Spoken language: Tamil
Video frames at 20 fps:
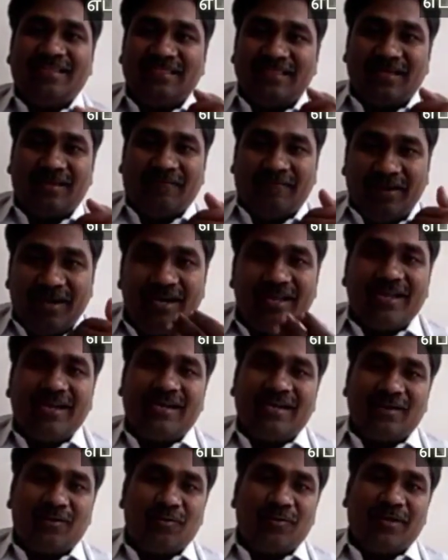இந்த வீடு
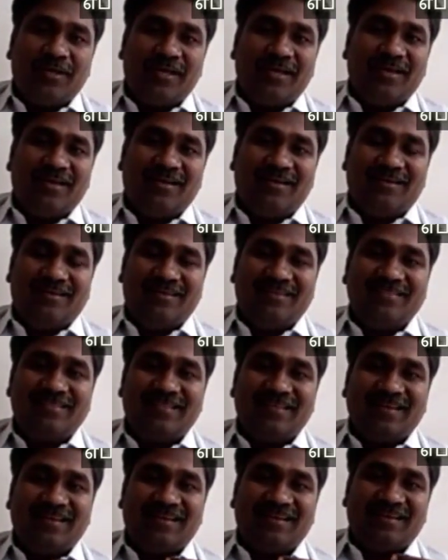கட்டக்கூடிய
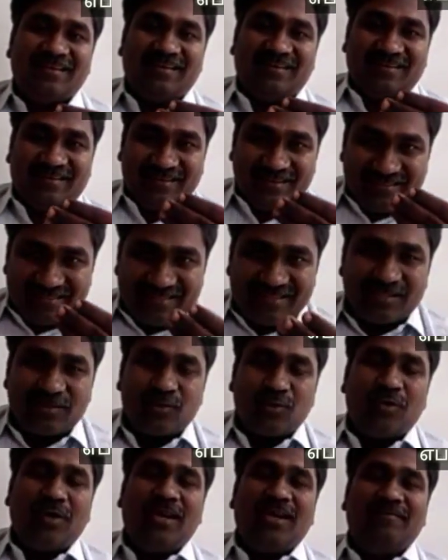இந்த
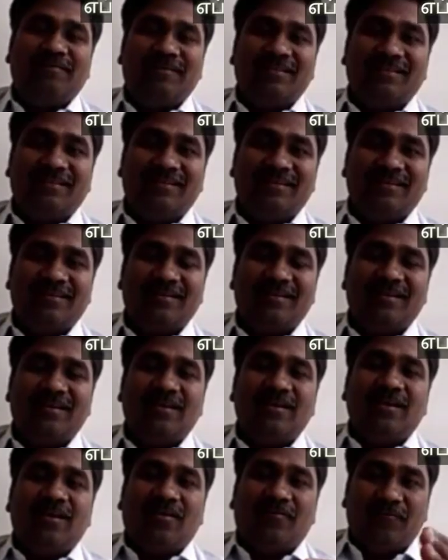இந்த தொழில் வந்து
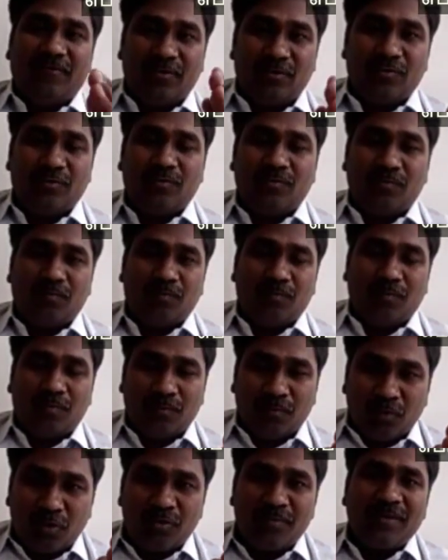வெறும்
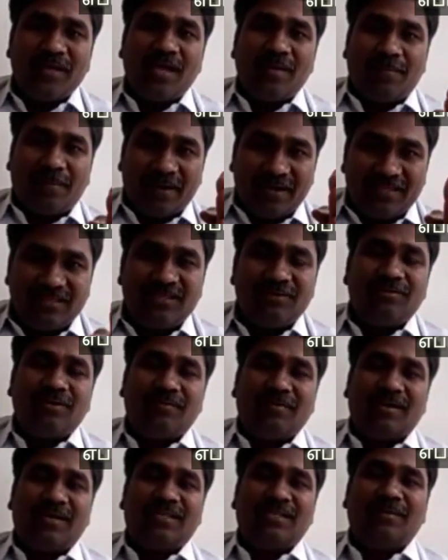முழுமையாக
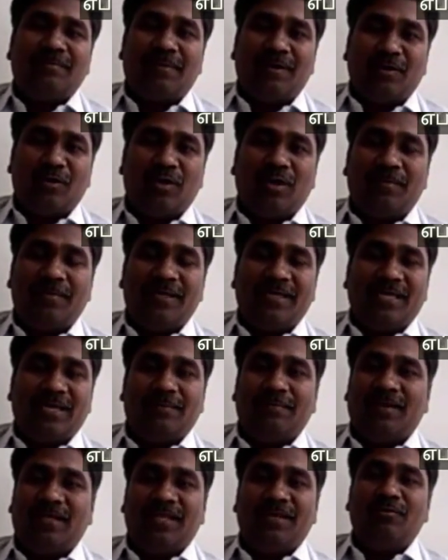படித்தவங்க மட்டும்தான் பண்ணணும்
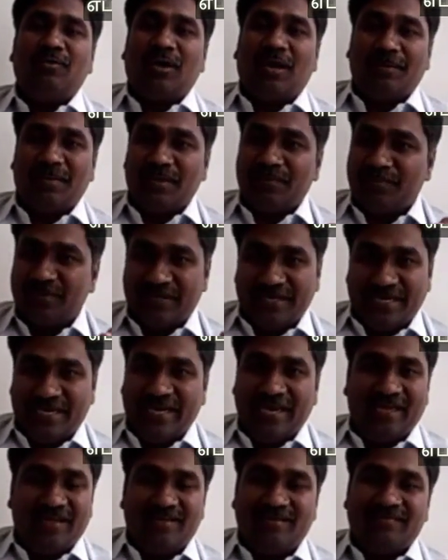அப்படிங்கிற மாதிரி ஒரு அமைப்பு
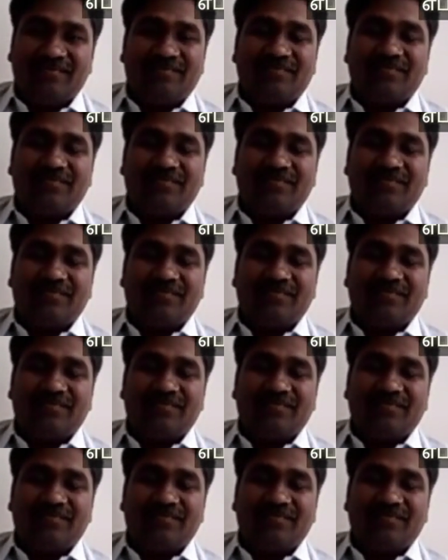இல்லை